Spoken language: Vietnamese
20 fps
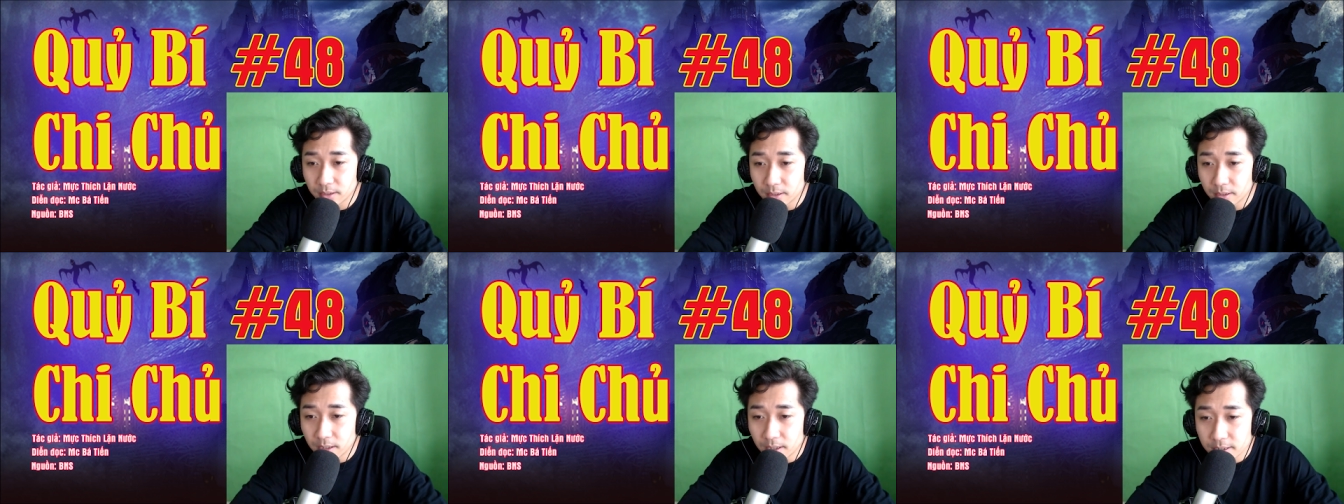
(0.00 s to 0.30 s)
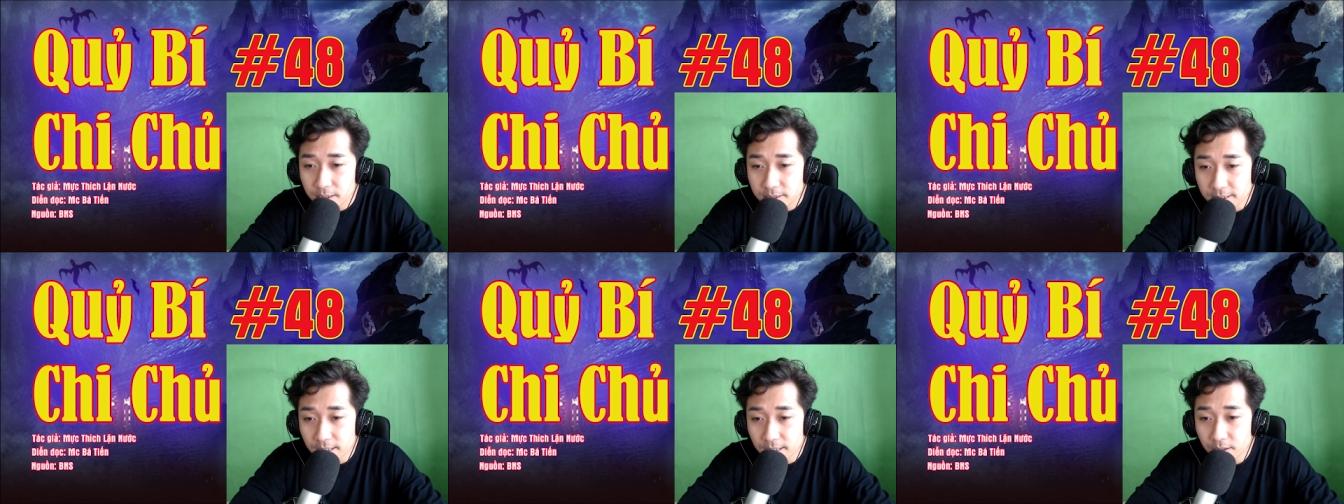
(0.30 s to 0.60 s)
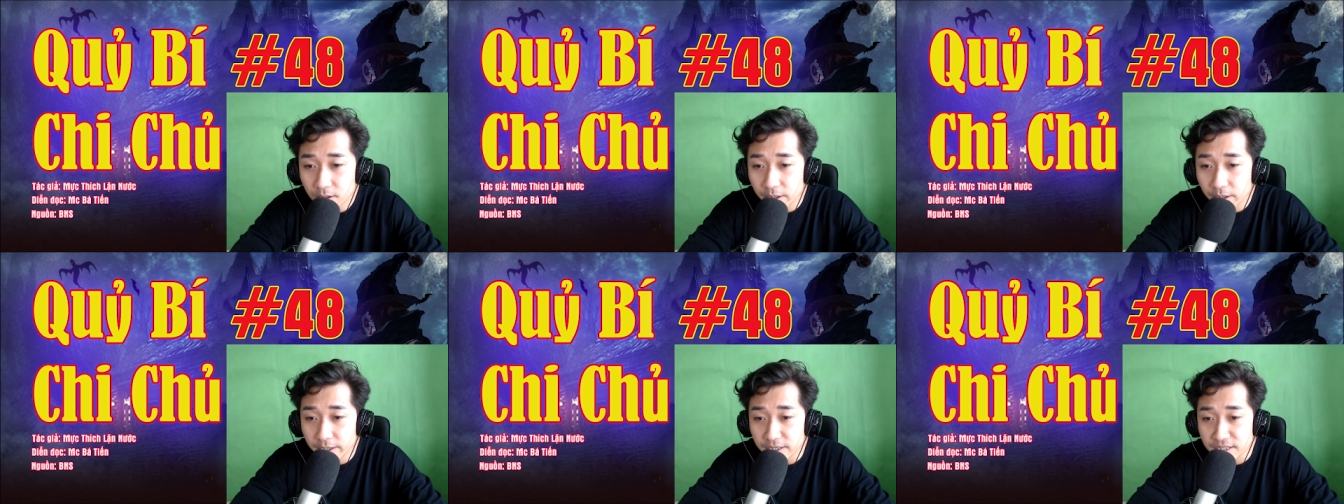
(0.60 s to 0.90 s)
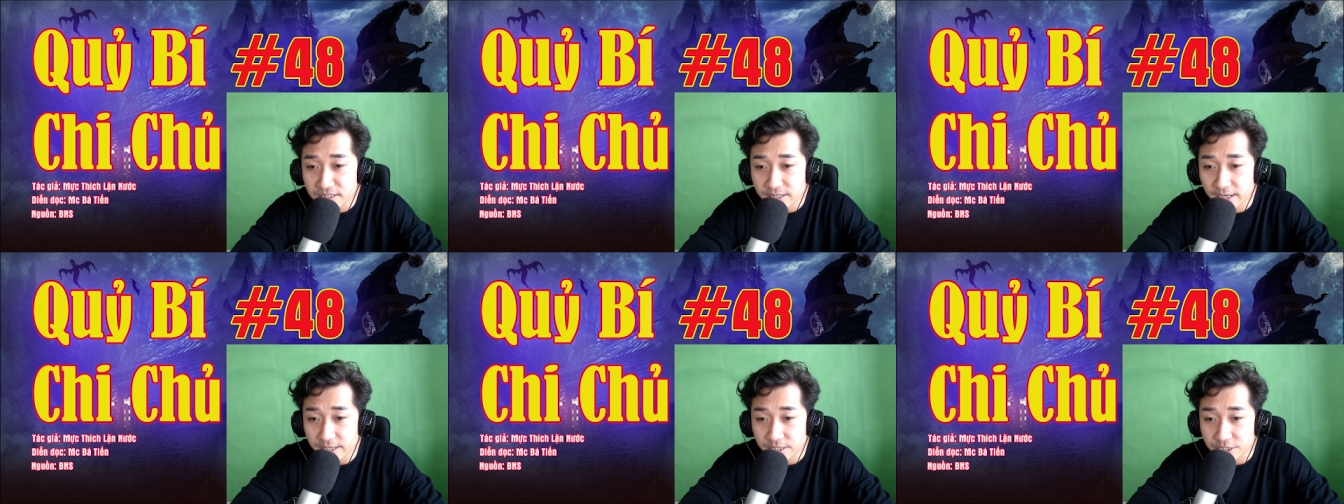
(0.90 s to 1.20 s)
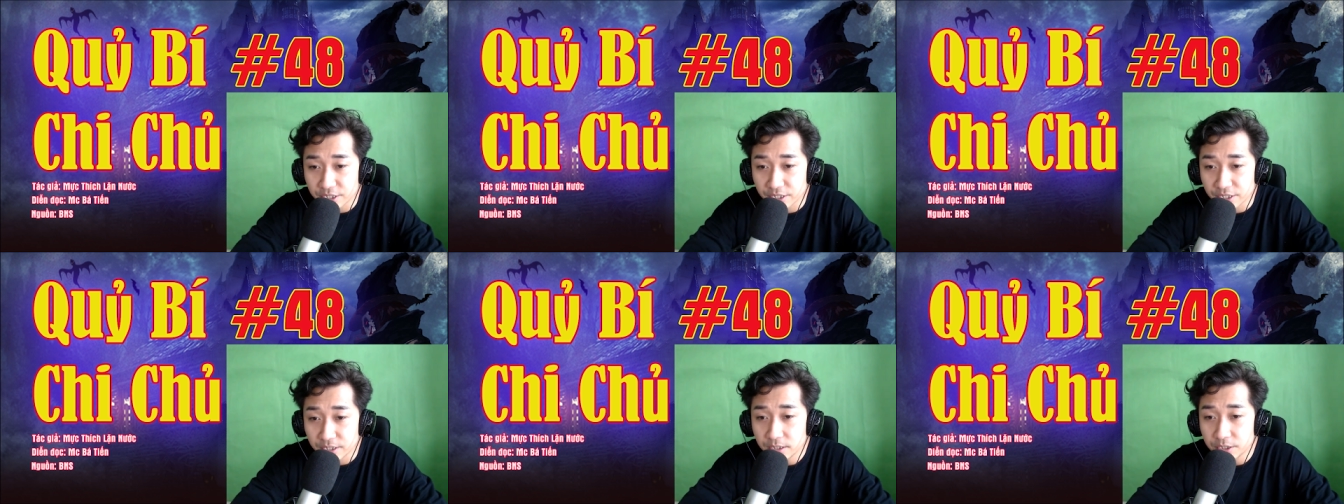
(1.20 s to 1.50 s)
"Em thấy trên
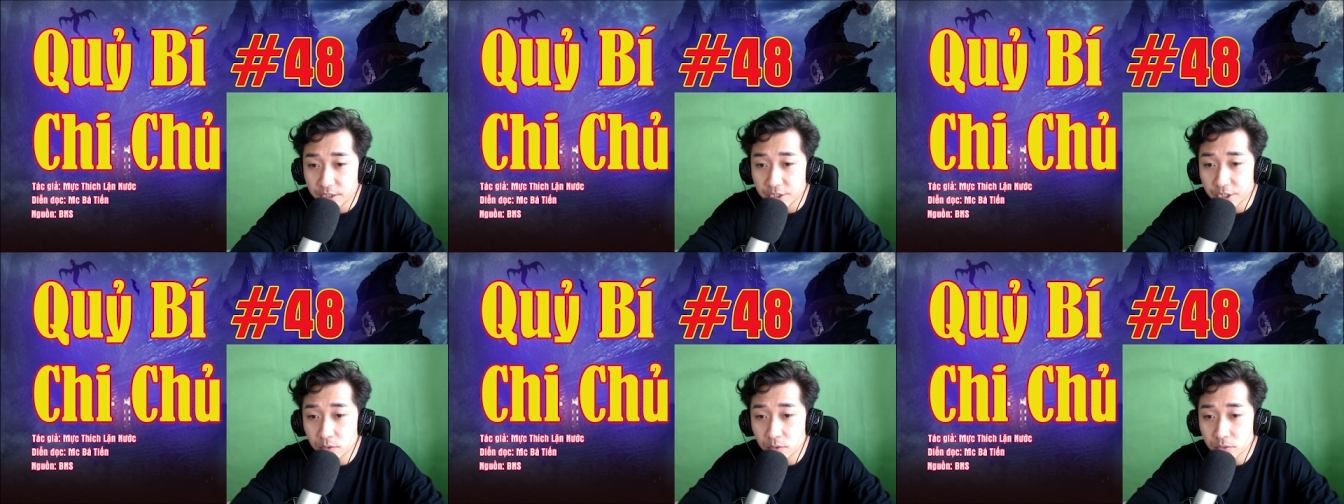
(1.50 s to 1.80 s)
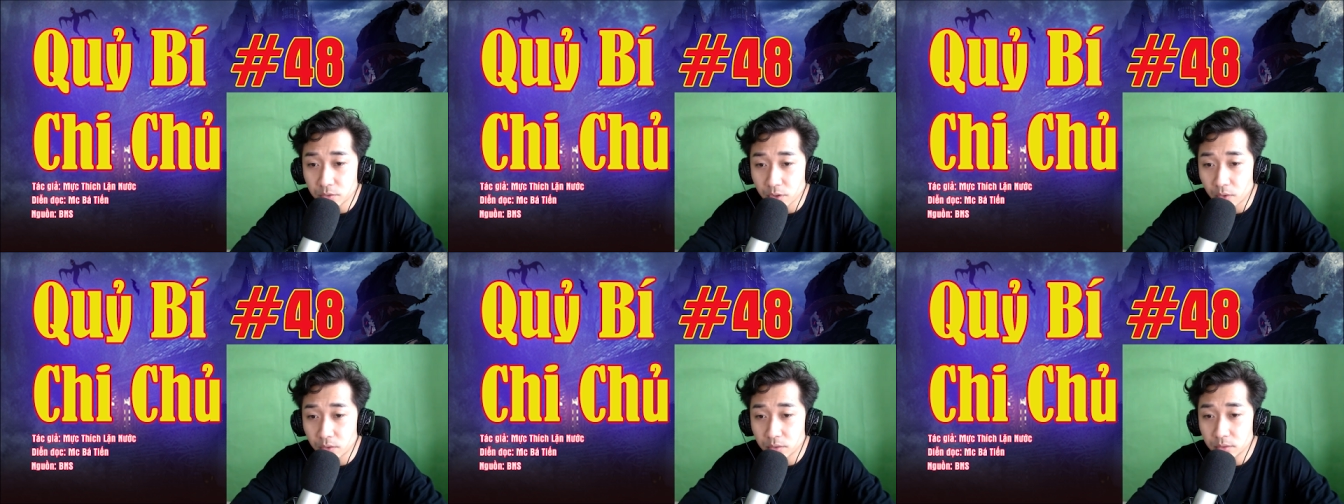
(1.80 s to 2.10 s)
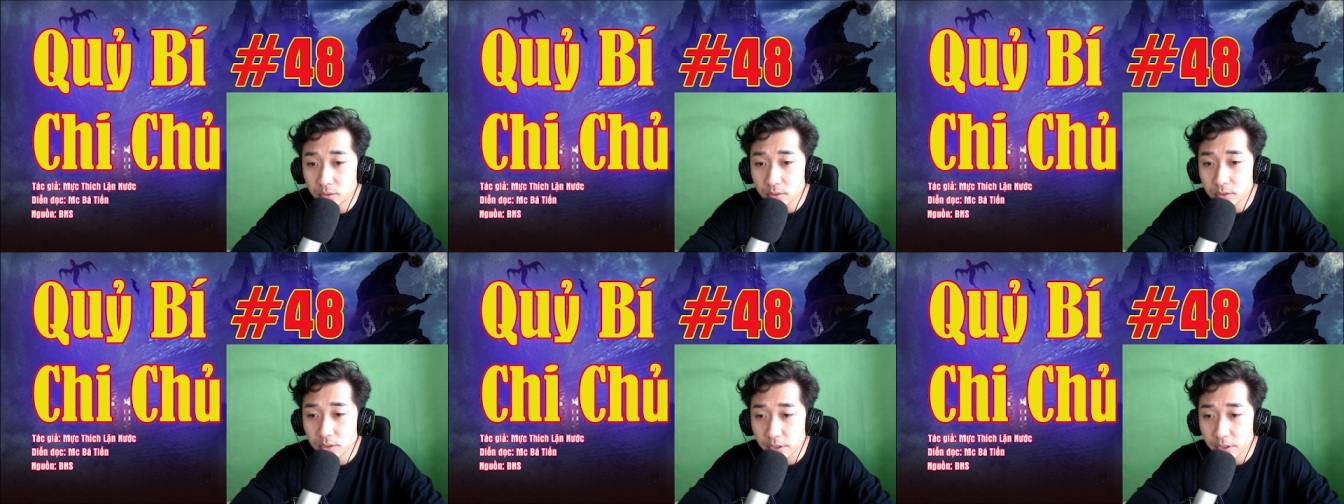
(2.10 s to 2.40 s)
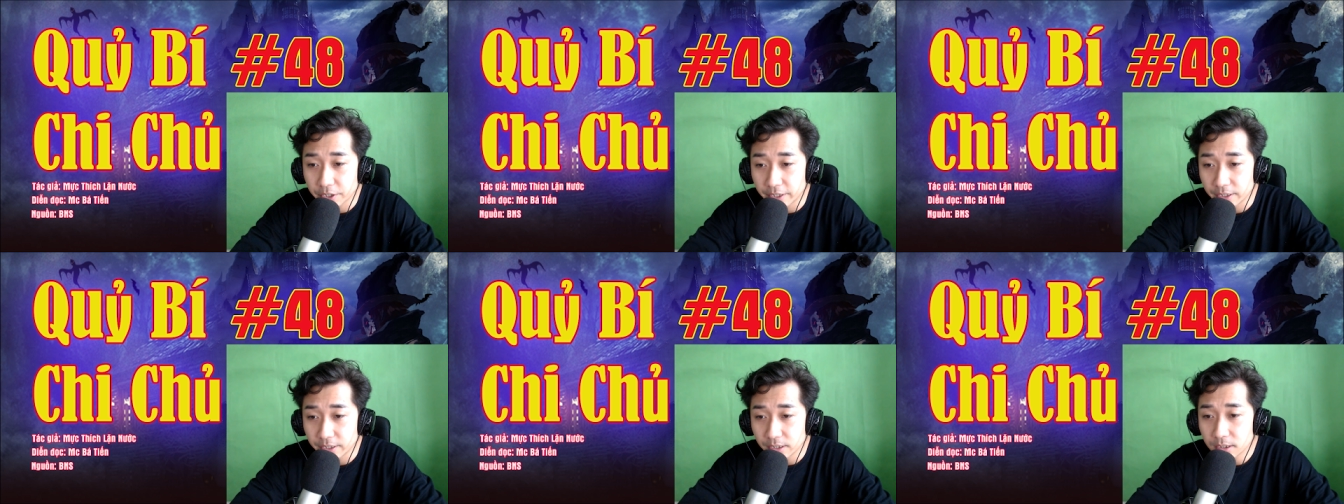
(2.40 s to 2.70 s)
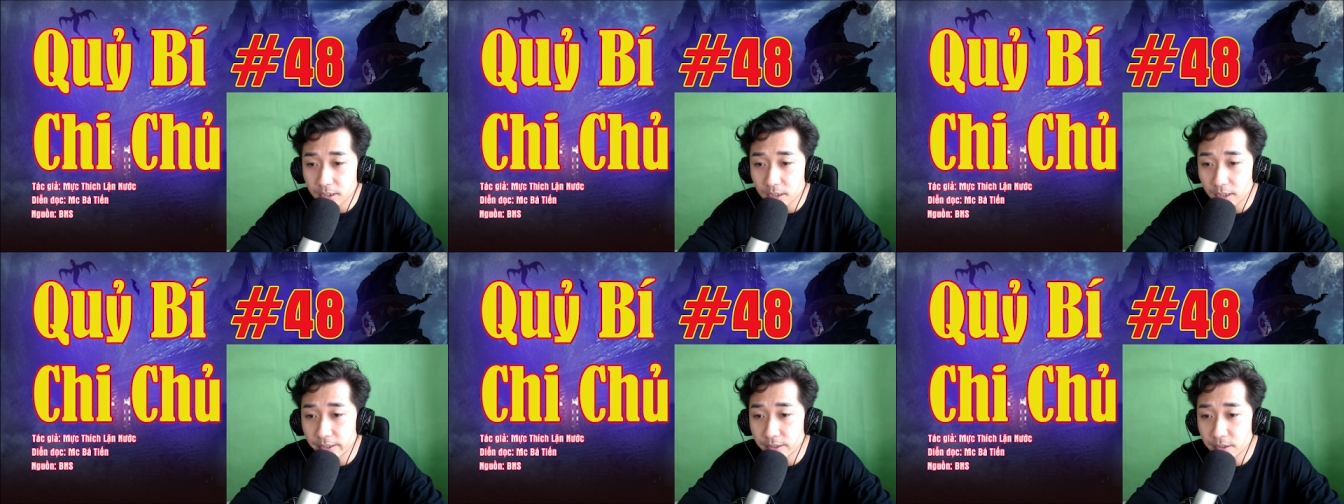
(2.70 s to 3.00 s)
báo chí đã viết hết giấy mực
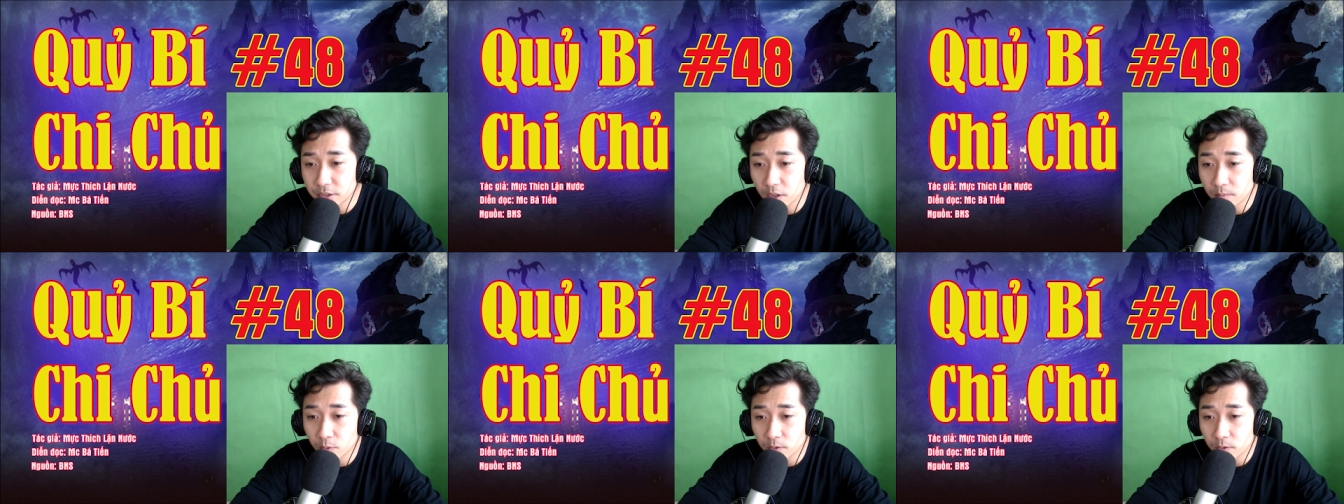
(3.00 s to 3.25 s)
rồi.